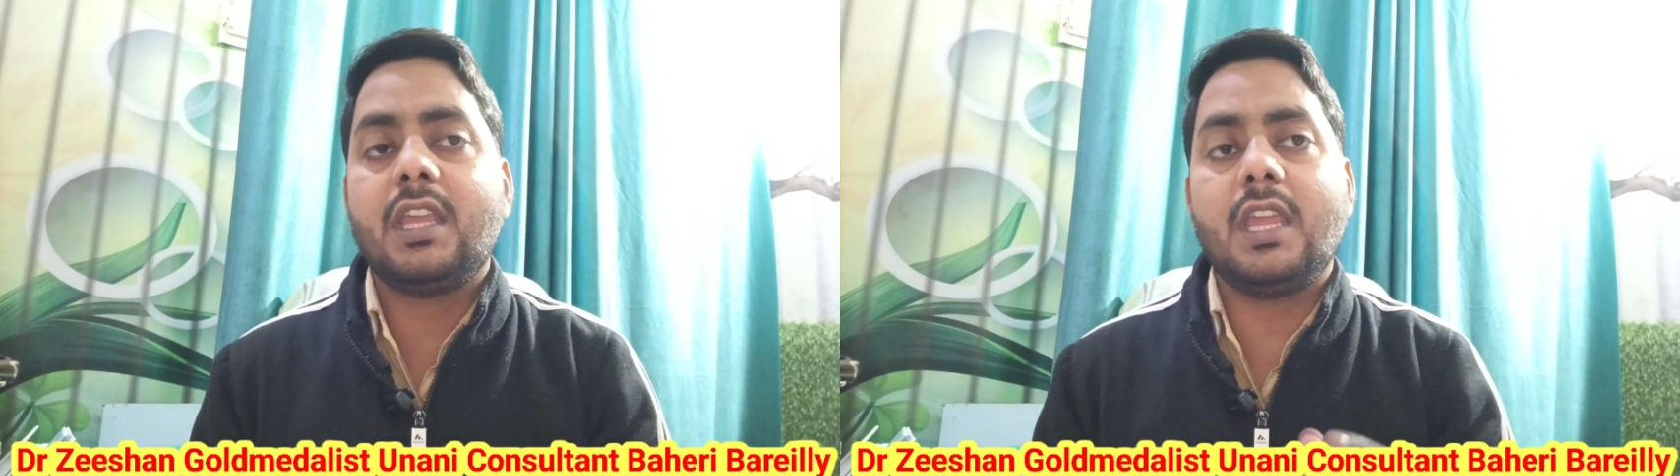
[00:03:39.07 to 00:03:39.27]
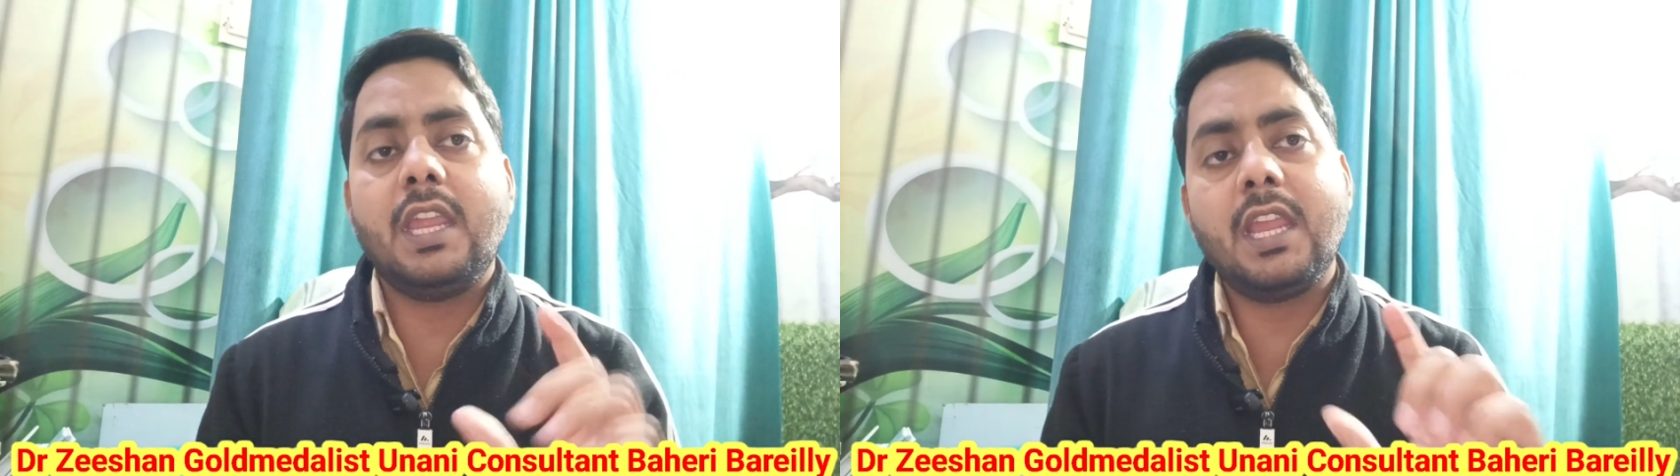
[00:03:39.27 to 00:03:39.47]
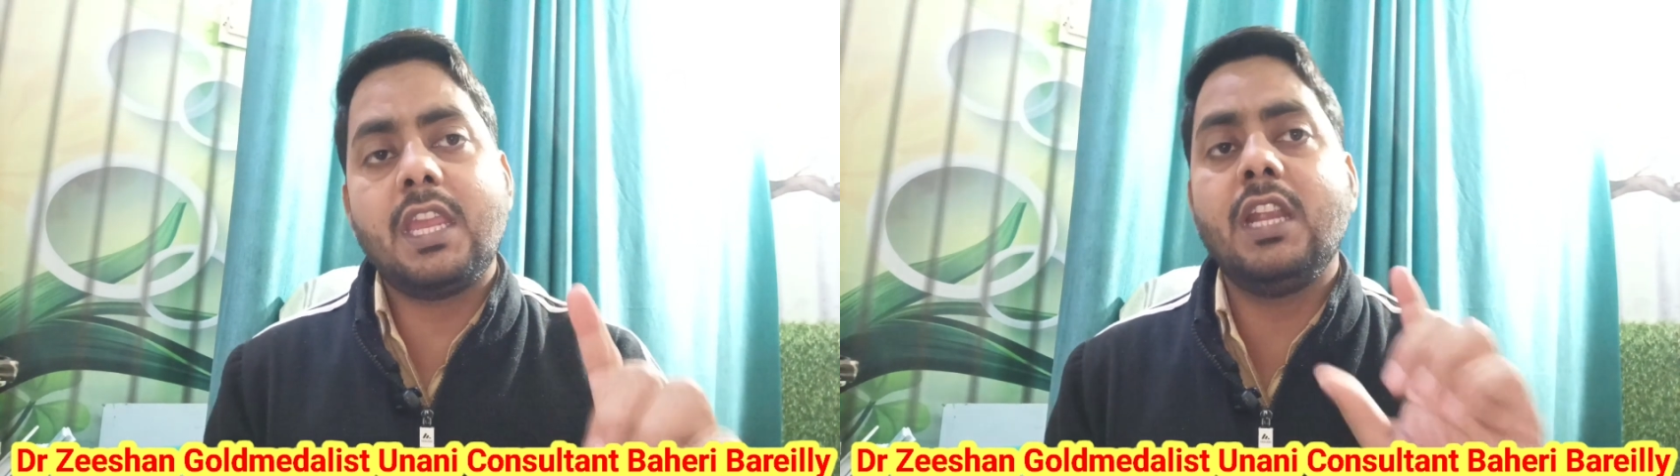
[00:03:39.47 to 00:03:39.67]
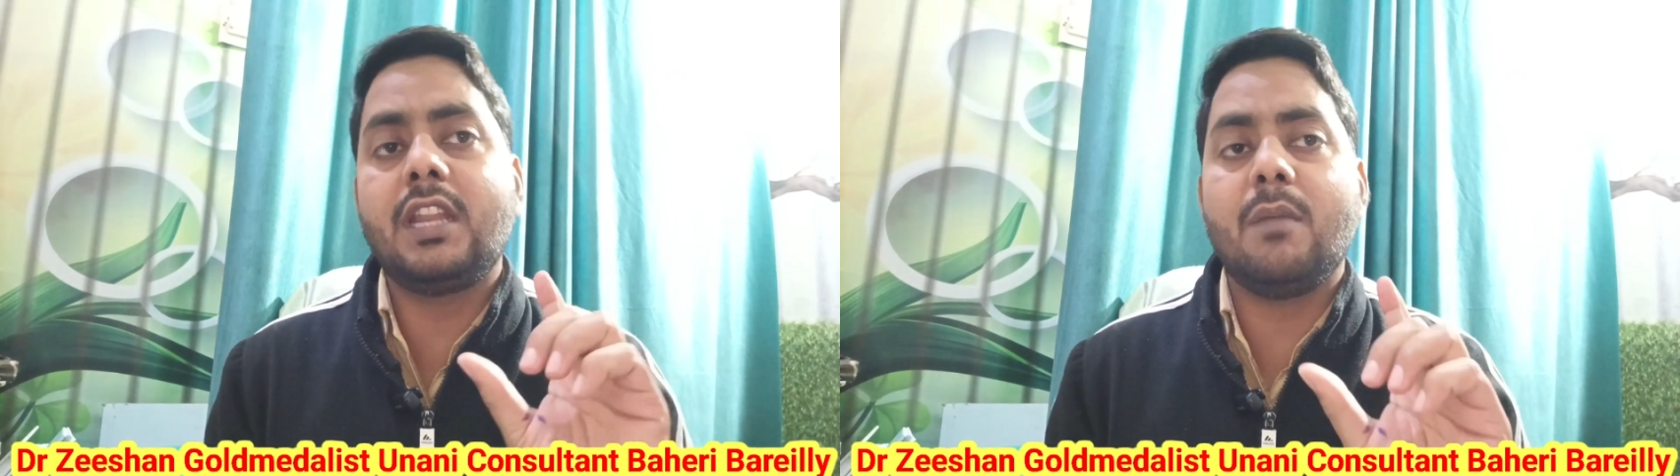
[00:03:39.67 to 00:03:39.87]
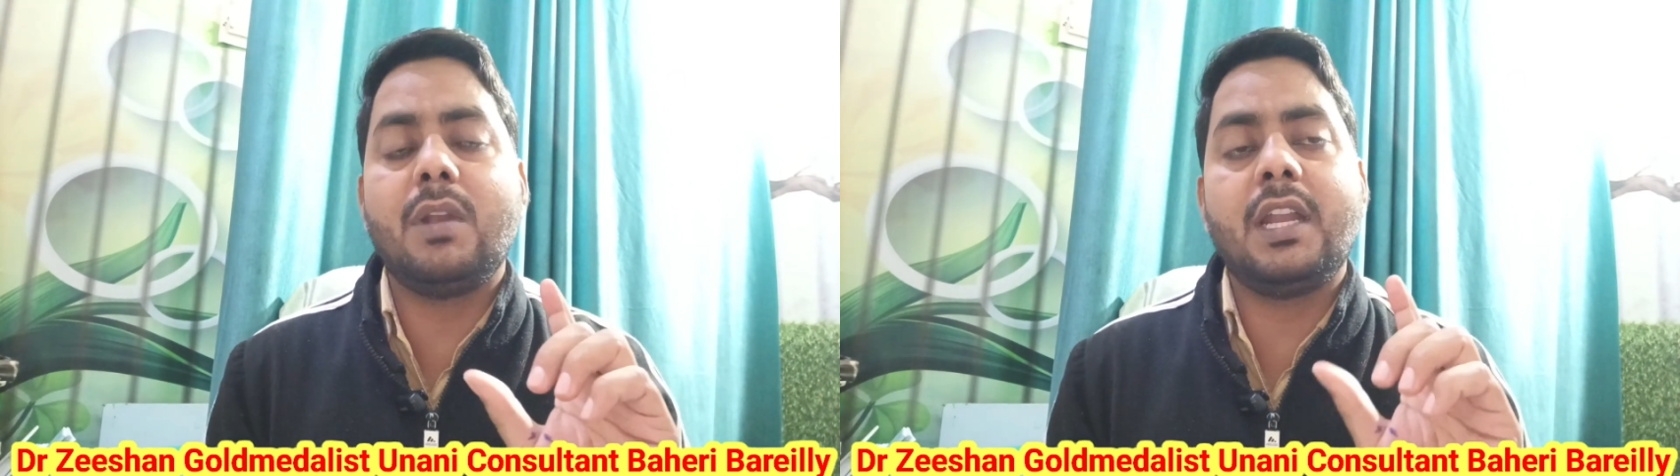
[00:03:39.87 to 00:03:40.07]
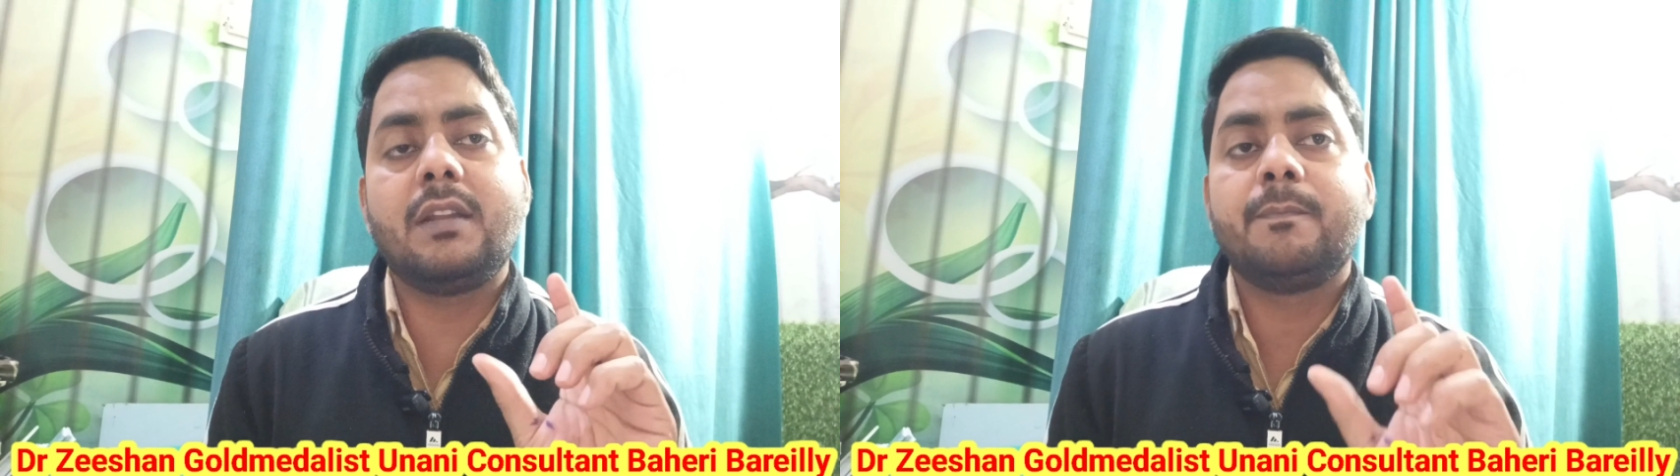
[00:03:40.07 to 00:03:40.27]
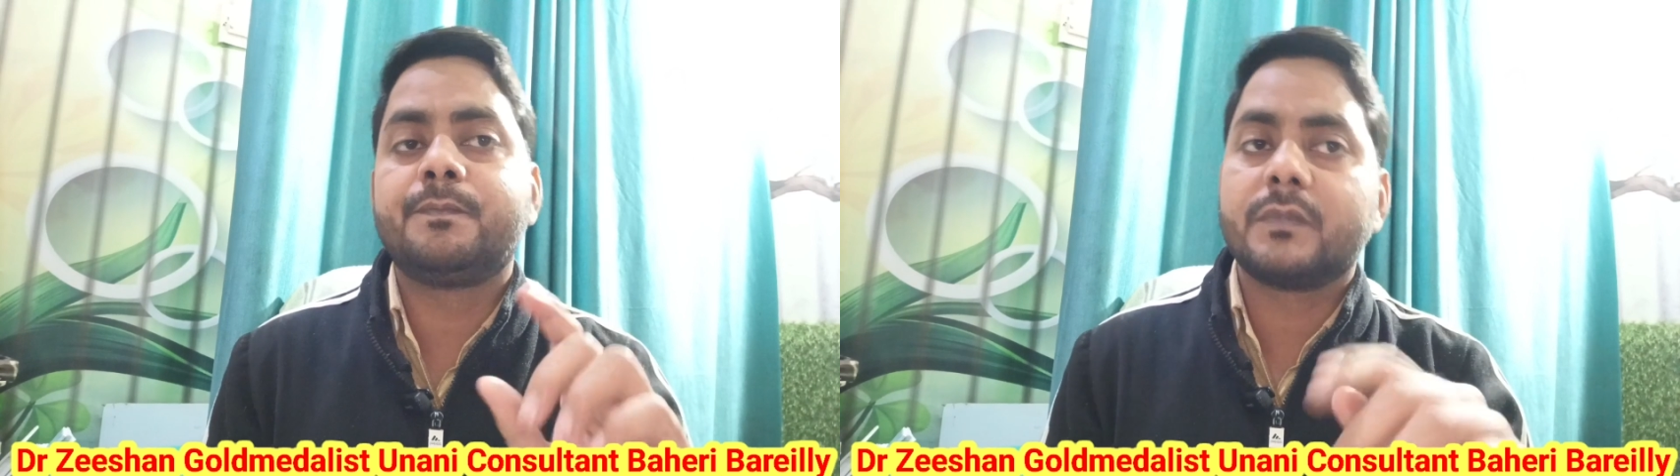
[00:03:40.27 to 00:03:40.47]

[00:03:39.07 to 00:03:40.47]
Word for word: कि एक ही टैबलेट